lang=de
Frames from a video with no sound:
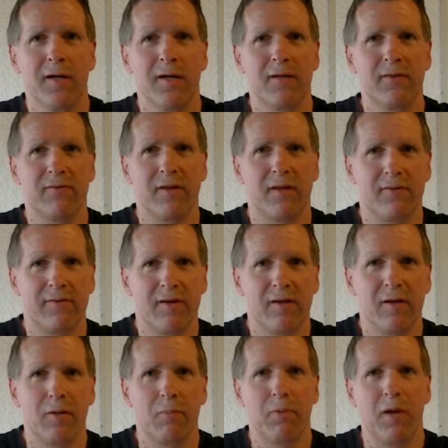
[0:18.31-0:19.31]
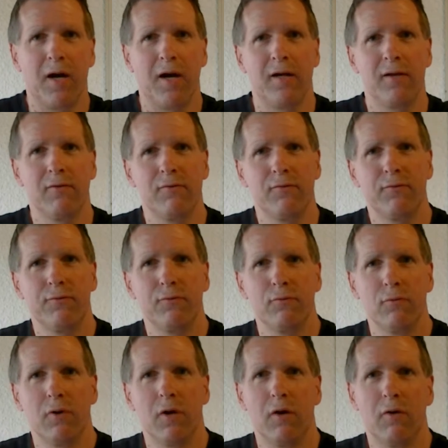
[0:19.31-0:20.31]
jetzt tatsächlich plant,
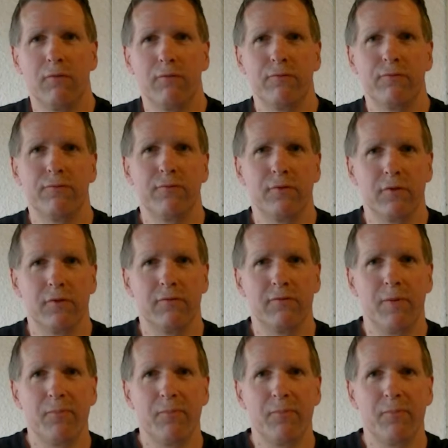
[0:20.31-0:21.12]
für auf äh,